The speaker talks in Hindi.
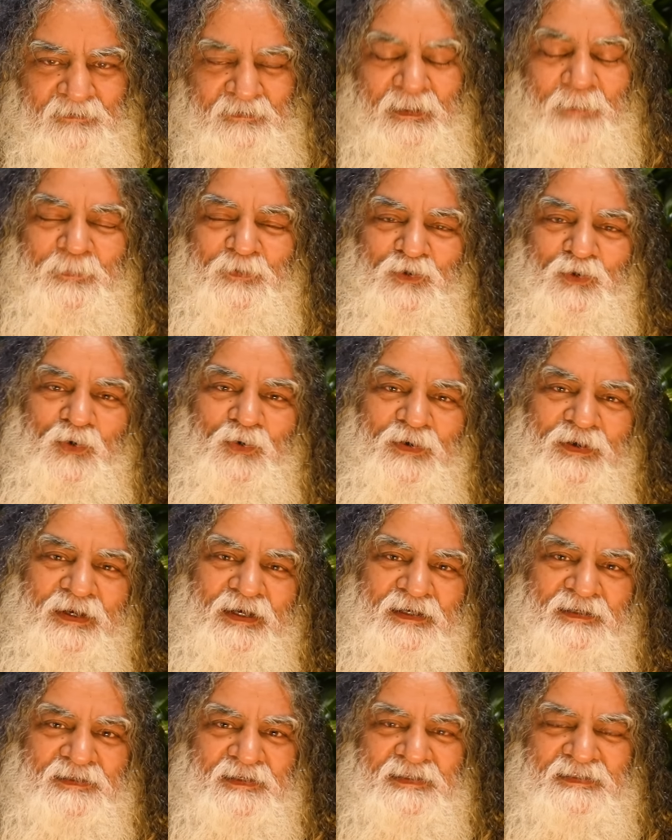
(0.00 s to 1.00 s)
तब क्यों
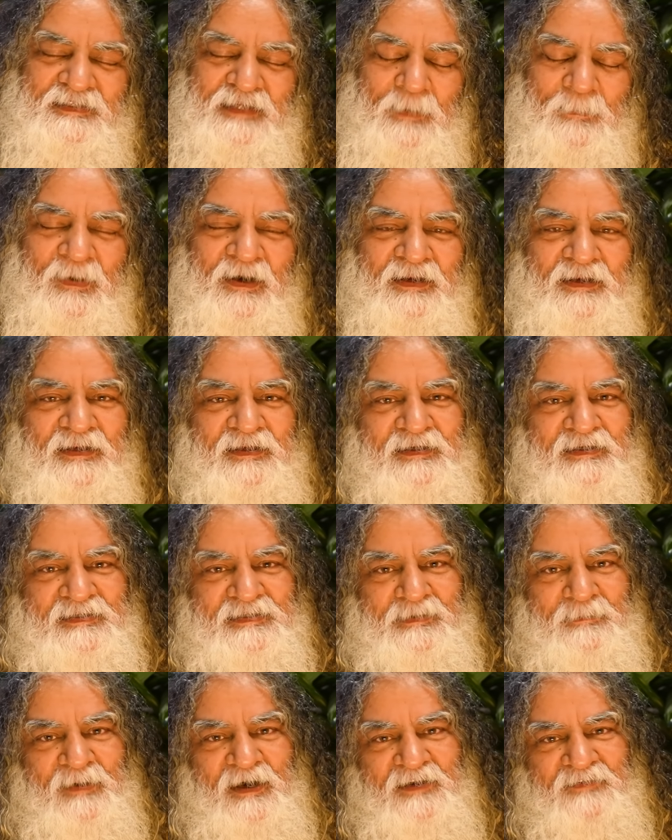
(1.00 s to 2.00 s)
एक जन सामान्य के
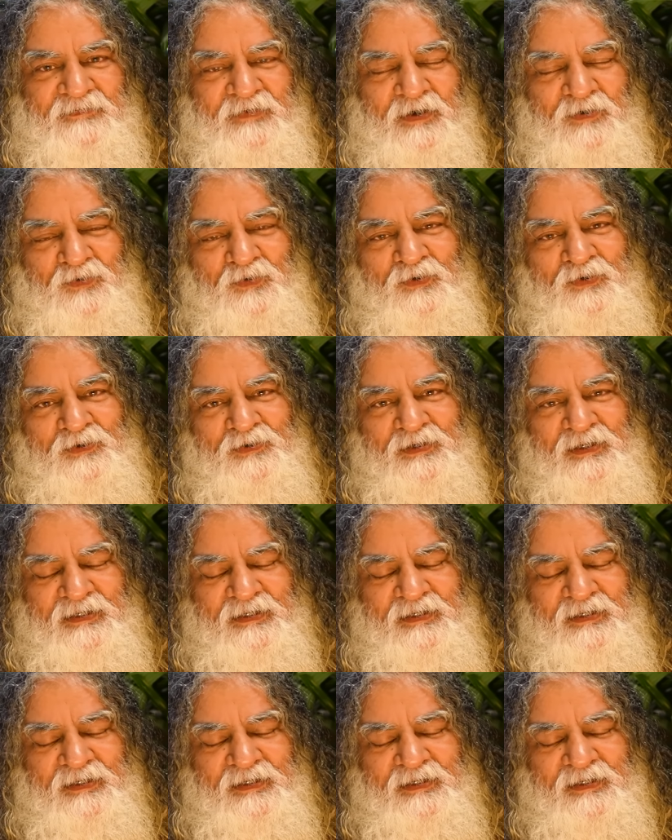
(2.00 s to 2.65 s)
समान व्याकुल हो